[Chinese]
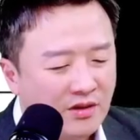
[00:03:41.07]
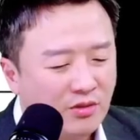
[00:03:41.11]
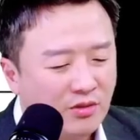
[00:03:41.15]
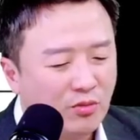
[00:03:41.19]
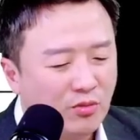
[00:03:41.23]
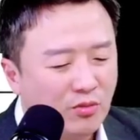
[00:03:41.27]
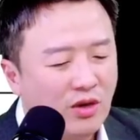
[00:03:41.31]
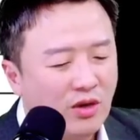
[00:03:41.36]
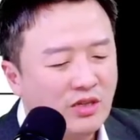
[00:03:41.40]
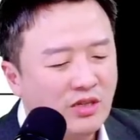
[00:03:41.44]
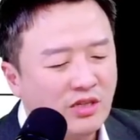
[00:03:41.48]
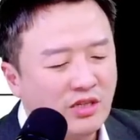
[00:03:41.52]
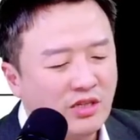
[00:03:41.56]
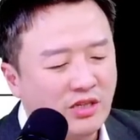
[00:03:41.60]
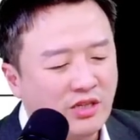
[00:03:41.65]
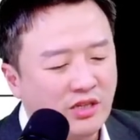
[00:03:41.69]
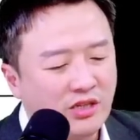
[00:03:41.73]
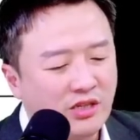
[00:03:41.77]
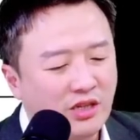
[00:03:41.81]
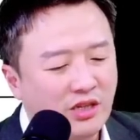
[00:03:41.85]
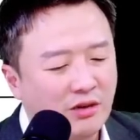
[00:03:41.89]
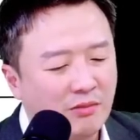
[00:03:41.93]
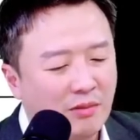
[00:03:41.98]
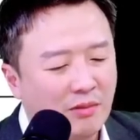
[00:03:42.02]
你稳
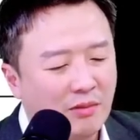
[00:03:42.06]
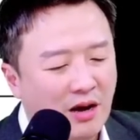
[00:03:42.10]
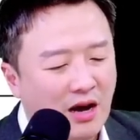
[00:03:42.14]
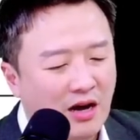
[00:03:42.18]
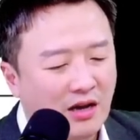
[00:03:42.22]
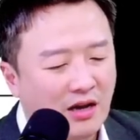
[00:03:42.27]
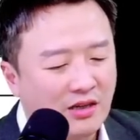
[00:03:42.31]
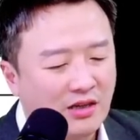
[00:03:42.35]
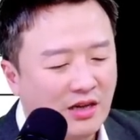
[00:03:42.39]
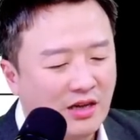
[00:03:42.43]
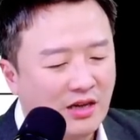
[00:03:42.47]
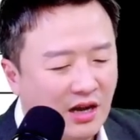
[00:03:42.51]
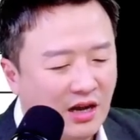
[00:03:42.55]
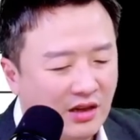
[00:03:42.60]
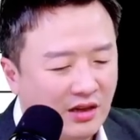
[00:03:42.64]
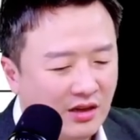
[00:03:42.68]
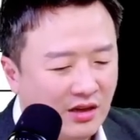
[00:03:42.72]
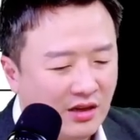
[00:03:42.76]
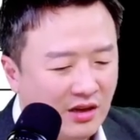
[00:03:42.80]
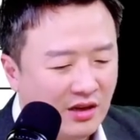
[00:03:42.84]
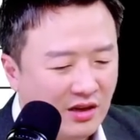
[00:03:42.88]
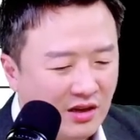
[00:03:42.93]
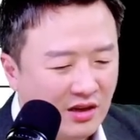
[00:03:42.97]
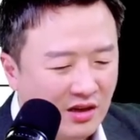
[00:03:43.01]
死了嘛？你看
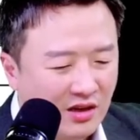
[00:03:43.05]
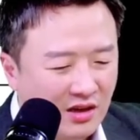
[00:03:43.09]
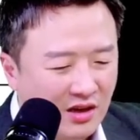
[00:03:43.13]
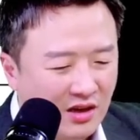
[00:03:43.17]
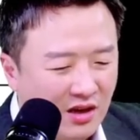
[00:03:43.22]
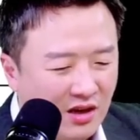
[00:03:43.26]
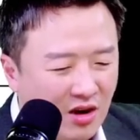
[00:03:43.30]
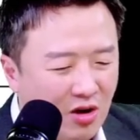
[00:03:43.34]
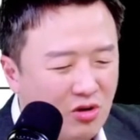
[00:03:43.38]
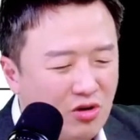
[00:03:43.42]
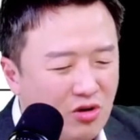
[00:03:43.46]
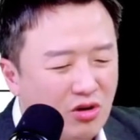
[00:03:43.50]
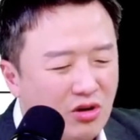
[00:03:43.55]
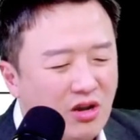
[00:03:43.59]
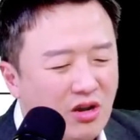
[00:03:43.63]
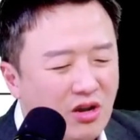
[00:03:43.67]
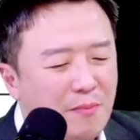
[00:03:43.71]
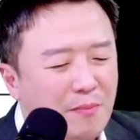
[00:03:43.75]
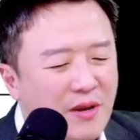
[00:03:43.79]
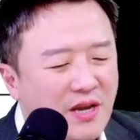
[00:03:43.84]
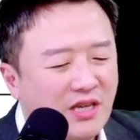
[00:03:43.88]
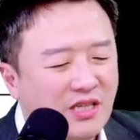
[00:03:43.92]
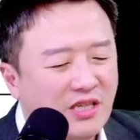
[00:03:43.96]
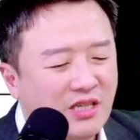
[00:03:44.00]
侯友
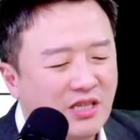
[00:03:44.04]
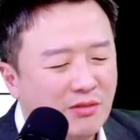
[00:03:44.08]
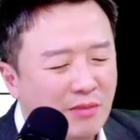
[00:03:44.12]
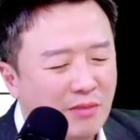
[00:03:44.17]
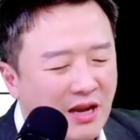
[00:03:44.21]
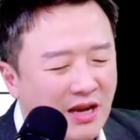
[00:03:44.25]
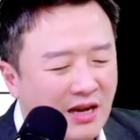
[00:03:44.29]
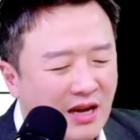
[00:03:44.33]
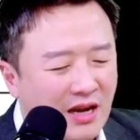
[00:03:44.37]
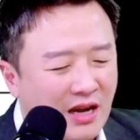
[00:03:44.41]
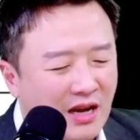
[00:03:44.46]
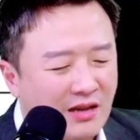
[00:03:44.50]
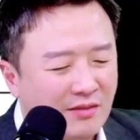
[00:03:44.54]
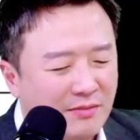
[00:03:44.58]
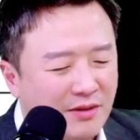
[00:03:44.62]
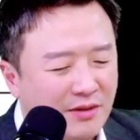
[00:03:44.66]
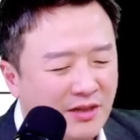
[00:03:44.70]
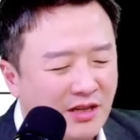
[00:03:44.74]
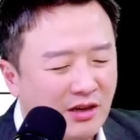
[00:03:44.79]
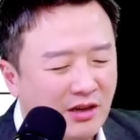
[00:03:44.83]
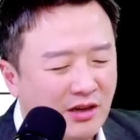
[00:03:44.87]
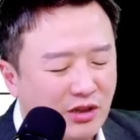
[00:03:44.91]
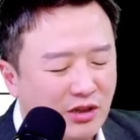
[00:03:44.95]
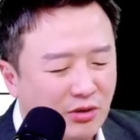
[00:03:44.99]
谊屁事没干，
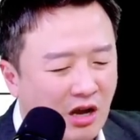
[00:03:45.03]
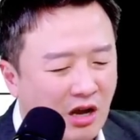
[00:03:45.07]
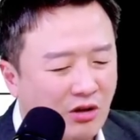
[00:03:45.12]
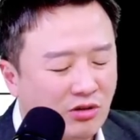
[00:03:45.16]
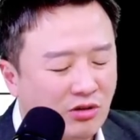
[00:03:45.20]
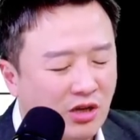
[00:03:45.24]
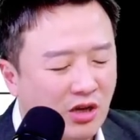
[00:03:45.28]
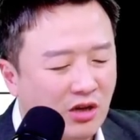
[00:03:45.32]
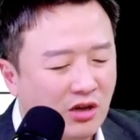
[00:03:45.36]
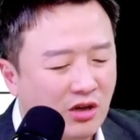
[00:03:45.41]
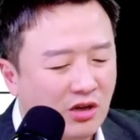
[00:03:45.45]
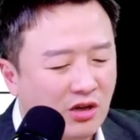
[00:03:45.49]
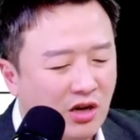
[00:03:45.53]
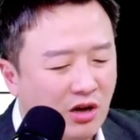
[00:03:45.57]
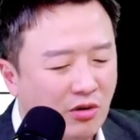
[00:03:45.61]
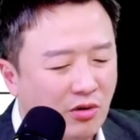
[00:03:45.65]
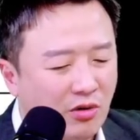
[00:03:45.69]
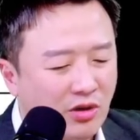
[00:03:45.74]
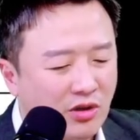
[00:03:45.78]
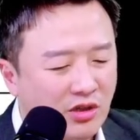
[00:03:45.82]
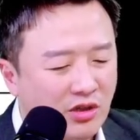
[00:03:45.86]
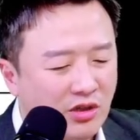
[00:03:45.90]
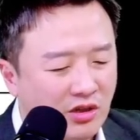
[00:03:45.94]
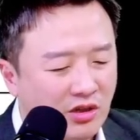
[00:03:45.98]
民调超车
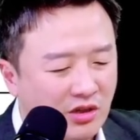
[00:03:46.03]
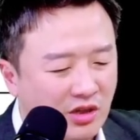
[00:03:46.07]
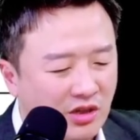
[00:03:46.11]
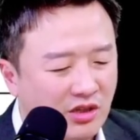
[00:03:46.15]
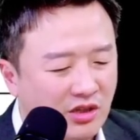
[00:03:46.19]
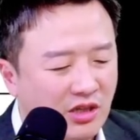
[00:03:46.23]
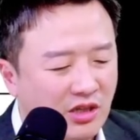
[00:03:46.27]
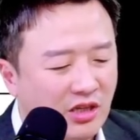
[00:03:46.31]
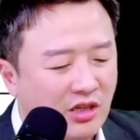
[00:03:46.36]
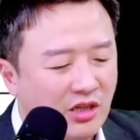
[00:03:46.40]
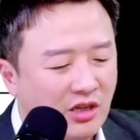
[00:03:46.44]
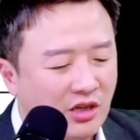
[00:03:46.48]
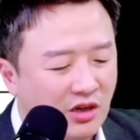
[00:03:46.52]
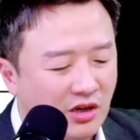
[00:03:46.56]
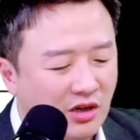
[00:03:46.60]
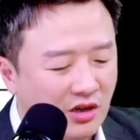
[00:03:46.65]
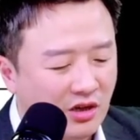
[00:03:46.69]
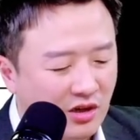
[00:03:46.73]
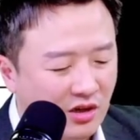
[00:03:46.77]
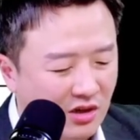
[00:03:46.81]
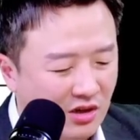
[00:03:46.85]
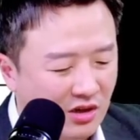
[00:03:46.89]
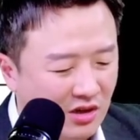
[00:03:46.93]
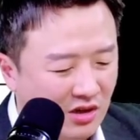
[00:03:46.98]
柯文哲，这是第一
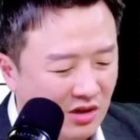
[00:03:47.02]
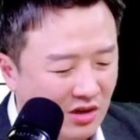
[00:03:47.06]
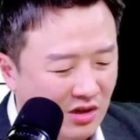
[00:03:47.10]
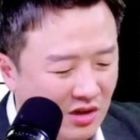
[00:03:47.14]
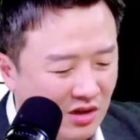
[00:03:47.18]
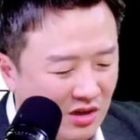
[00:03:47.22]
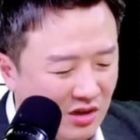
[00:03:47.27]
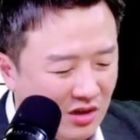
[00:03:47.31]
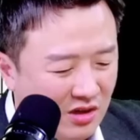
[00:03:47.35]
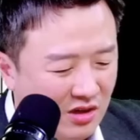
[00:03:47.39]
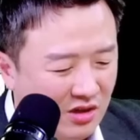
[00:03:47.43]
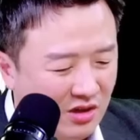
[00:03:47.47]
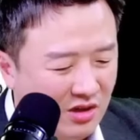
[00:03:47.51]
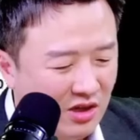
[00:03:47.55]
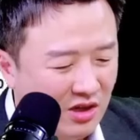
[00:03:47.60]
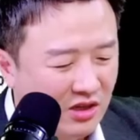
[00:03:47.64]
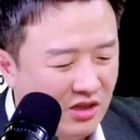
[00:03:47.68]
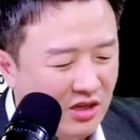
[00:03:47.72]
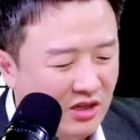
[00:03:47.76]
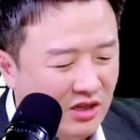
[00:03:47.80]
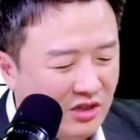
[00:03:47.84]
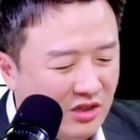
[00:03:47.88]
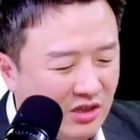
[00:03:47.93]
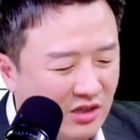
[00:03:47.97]
个。第
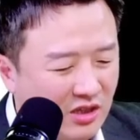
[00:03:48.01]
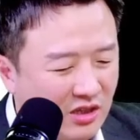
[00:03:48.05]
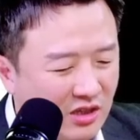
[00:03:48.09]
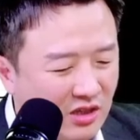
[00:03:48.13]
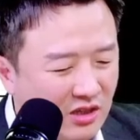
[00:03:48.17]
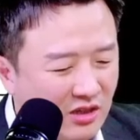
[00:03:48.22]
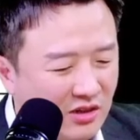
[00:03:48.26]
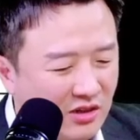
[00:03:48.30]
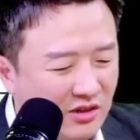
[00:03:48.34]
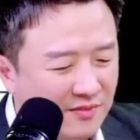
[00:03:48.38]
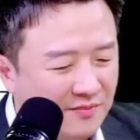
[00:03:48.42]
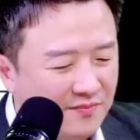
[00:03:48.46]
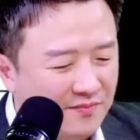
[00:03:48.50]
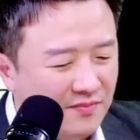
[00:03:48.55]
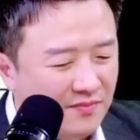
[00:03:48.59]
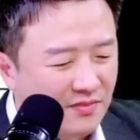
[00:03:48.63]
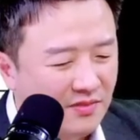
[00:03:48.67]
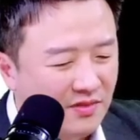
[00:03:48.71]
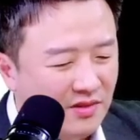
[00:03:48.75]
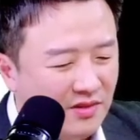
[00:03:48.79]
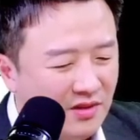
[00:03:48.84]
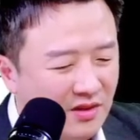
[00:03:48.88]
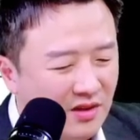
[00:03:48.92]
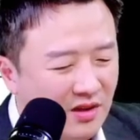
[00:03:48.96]
二件事情，
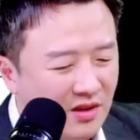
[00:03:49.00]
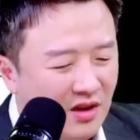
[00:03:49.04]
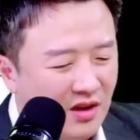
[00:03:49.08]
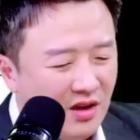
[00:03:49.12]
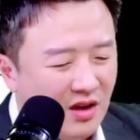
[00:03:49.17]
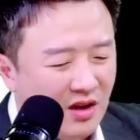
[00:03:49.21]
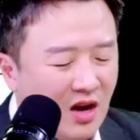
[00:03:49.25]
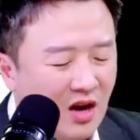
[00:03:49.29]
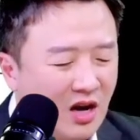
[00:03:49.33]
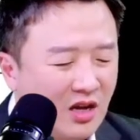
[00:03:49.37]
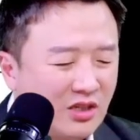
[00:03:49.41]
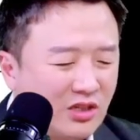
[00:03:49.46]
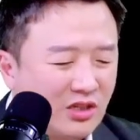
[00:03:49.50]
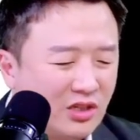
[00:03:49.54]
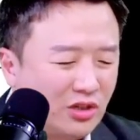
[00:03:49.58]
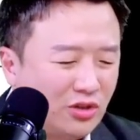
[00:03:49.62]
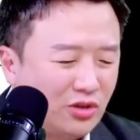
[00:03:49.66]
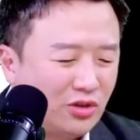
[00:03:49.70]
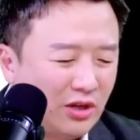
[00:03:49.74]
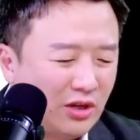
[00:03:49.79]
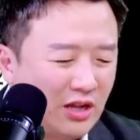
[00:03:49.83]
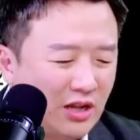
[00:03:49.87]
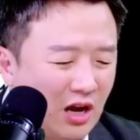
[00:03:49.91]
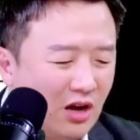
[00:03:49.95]
二
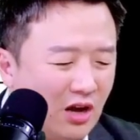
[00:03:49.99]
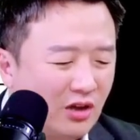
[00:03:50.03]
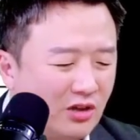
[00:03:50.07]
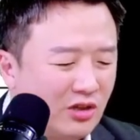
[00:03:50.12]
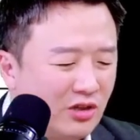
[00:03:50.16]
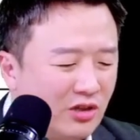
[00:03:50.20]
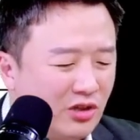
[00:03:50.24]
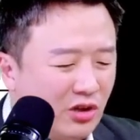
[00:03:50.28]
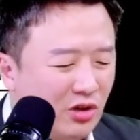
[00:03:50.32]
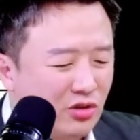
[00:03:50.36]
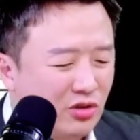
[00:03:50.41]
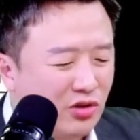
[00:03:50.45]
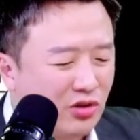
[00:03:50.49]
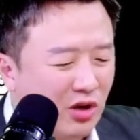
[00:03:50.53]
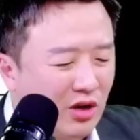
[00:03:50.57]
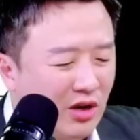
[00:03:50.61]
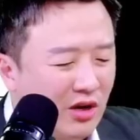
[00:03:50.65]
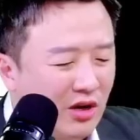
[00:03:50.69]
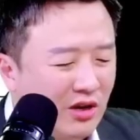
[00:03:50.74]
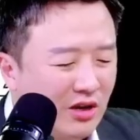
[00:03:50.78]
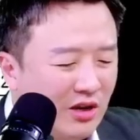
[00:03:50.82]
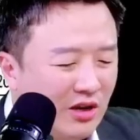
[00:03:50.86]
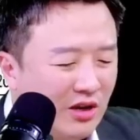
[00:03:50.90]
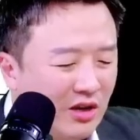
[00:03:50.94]
十岁到二十九
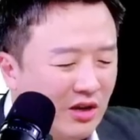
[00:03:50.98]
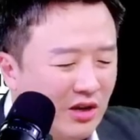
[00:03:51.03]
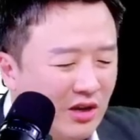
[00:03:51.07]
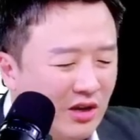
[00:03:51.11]
岁，